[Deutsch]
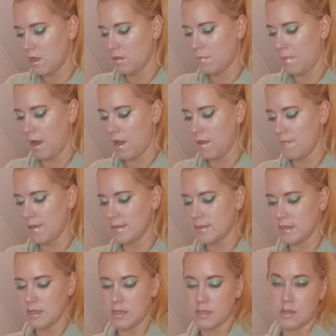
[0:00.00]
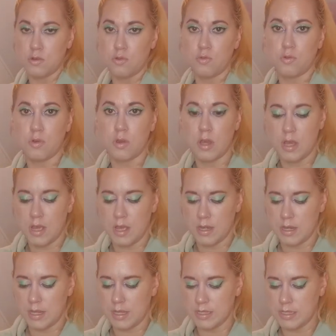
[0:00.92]
Normalerweise ist ja nur
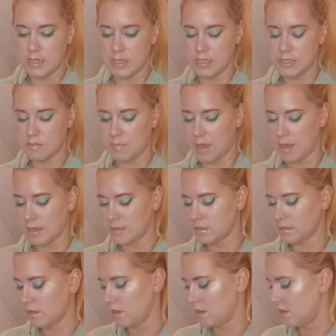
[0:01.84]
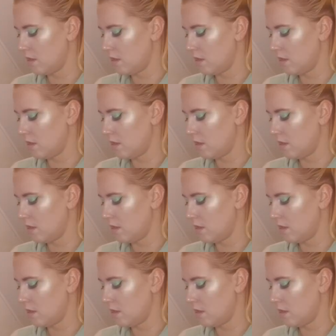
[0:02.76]
die Gesichtsmaske